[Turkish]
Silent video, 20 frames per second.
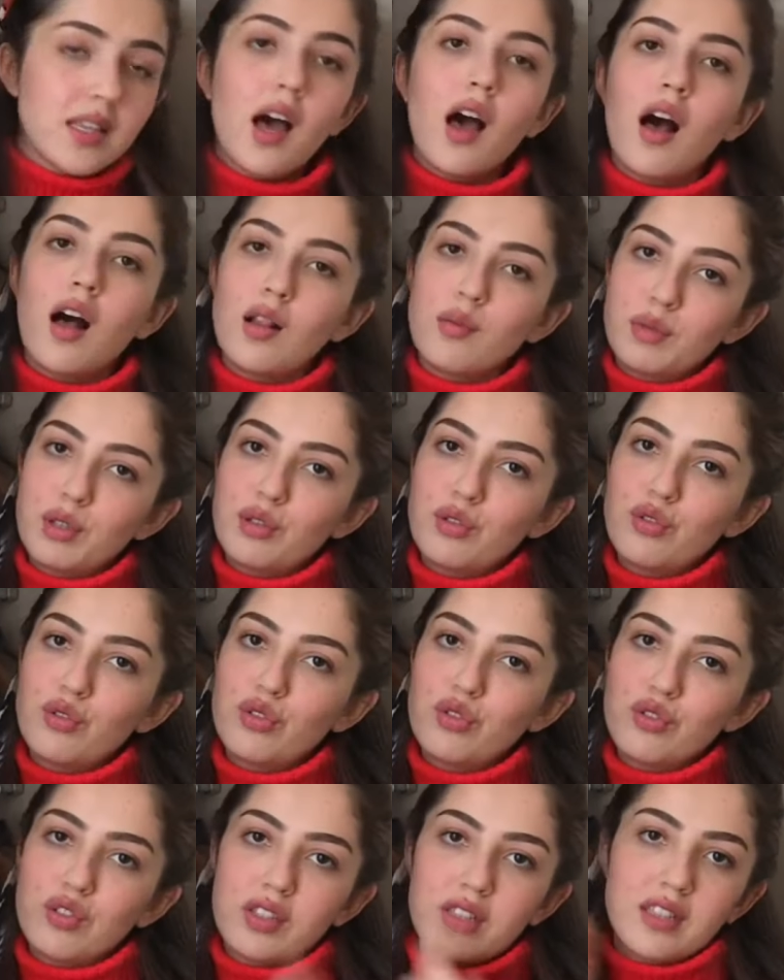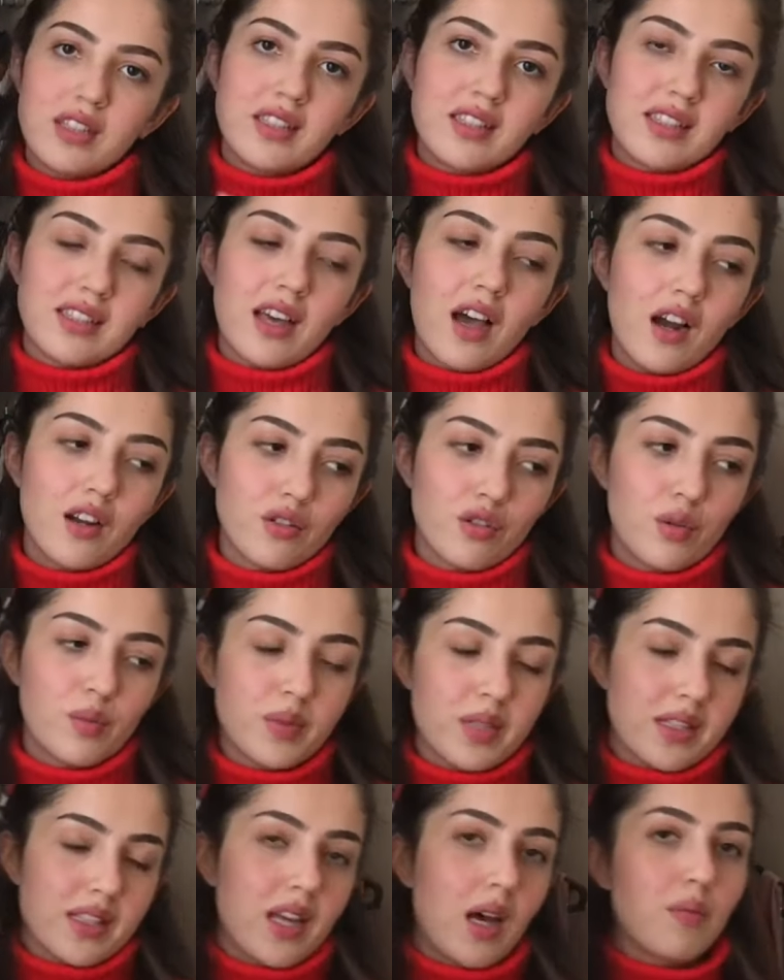Almayı düşünürseniz gardırop
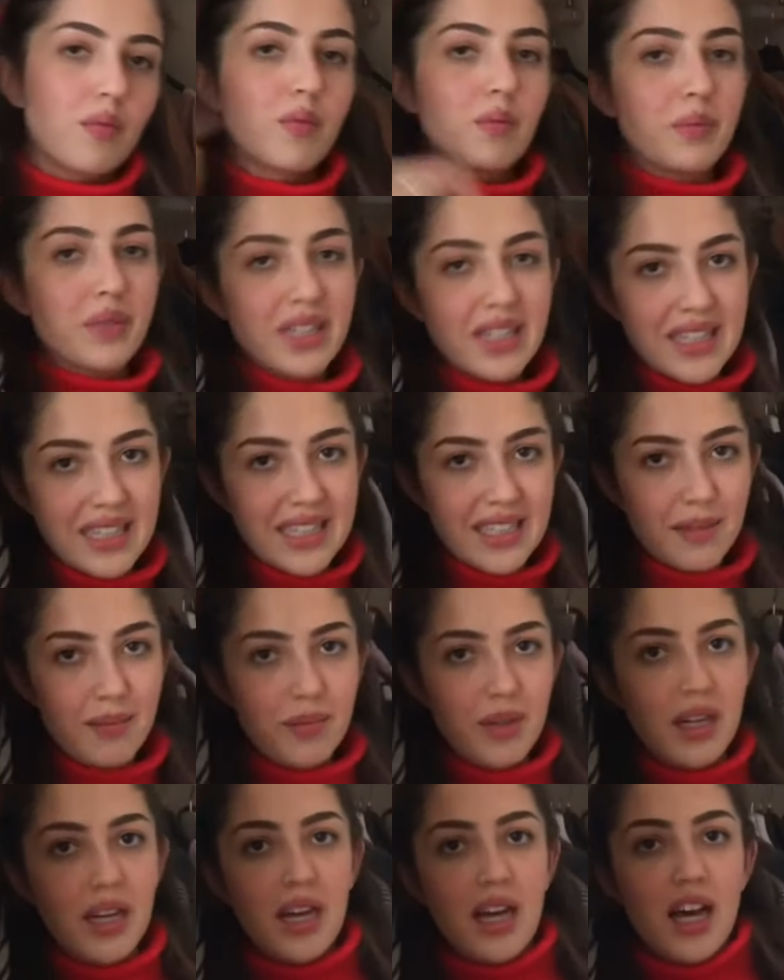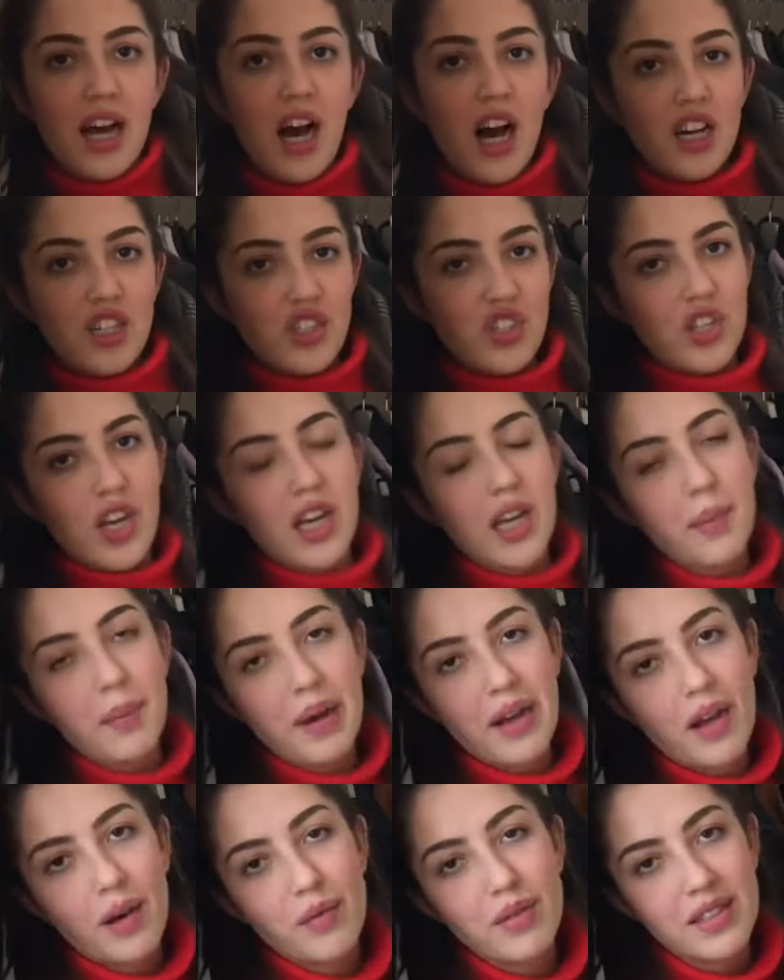hesabımı bırakırım. Aşağıya
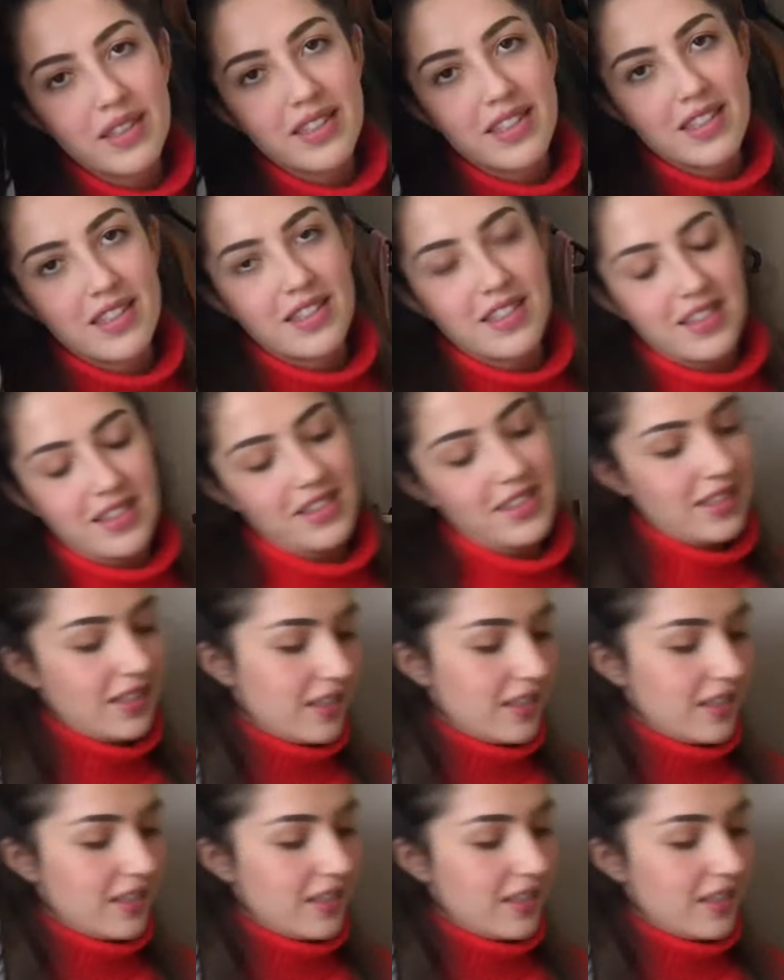bakabilirsiniz.